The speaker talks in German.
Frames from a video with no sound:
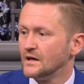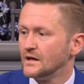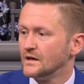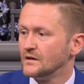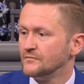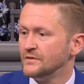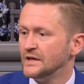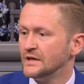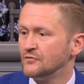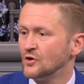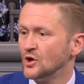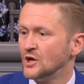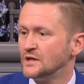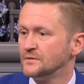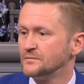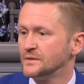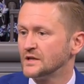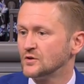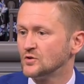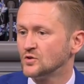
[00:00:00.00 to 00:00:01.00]
Wir
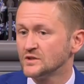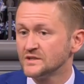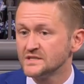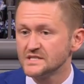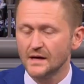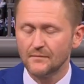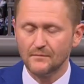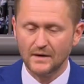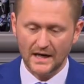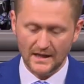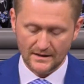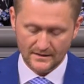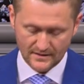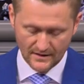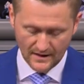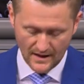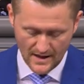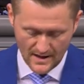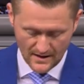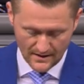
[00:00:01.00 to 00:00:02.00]
wollen mit unserem
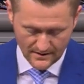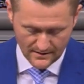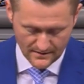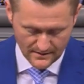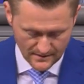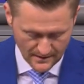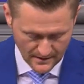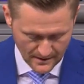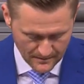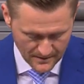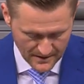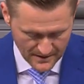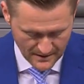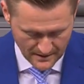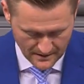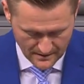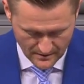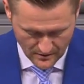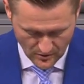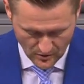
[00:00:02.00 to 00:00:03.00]
Antrag,
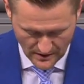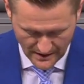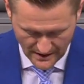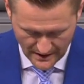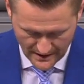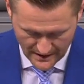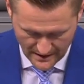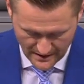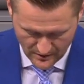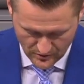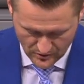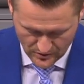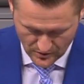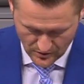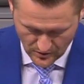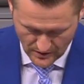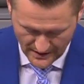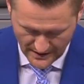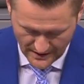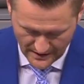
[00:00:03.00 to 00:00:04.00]
liebe Kolleginnen und
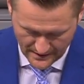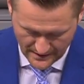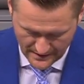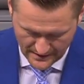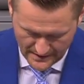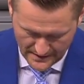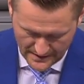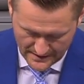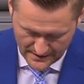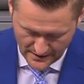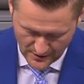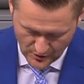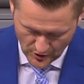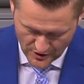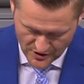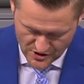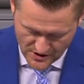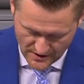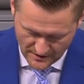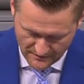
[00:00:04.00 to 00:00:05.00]
Kollegen der
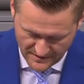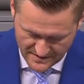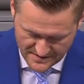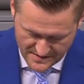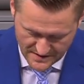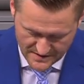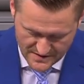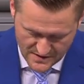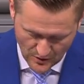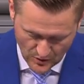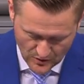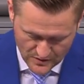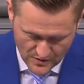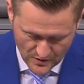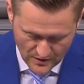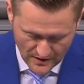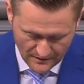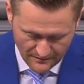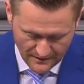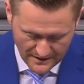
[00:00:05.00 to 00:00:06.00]
Deutschen Investitions-
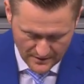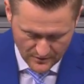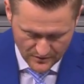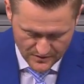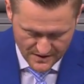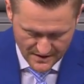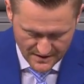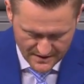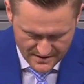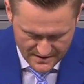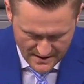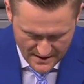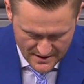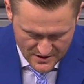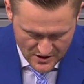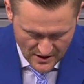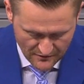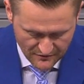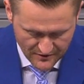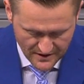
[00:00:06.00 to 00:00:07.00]
und
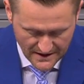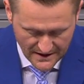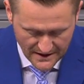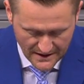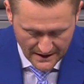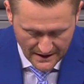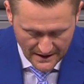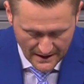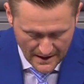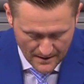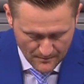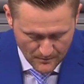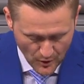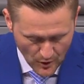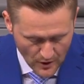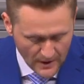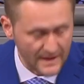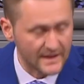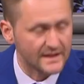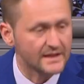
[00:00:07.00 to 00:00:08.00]
Entwicklungsgesellschaft DEG, e
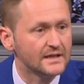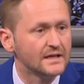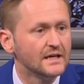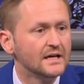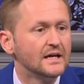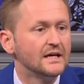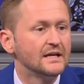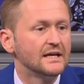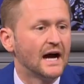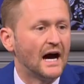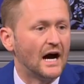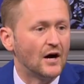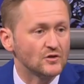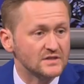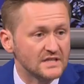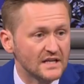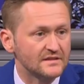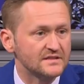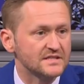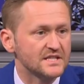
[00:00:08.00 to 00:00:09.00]
ermöglichen, ihr
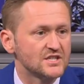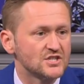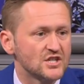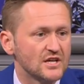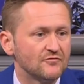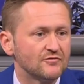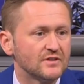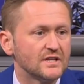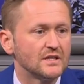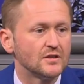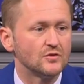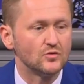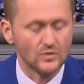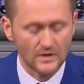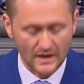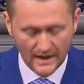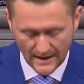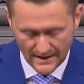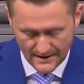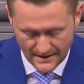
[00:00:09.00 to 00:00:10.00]
Auslandsgeschäft in der
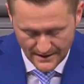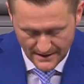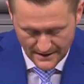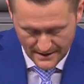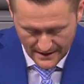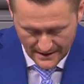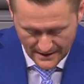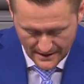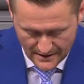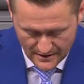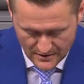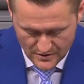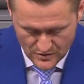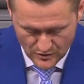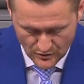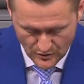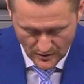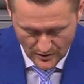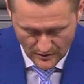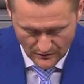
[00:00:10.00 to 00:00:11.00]
Ukraine
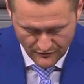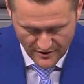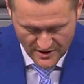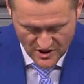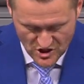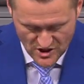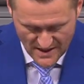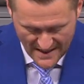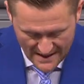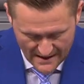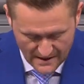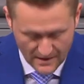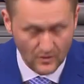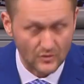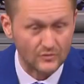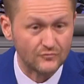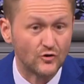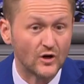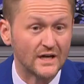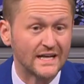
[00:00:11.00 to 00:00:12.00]
zu verstärken
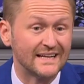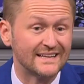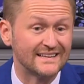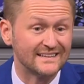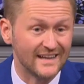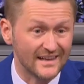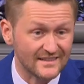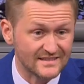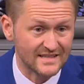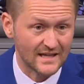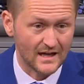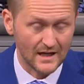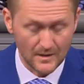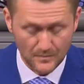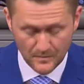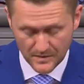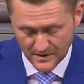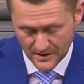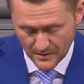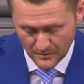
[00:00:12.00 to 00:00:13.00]
und fordern
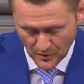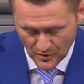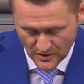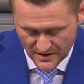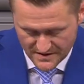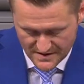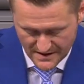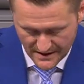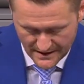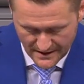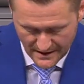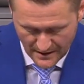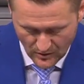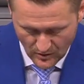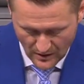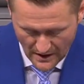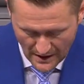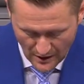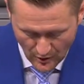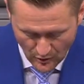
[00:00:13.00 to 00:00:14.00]
deshalb die
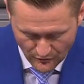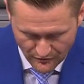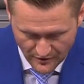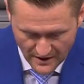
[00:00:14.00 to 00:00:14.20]
Bundesregierung auf,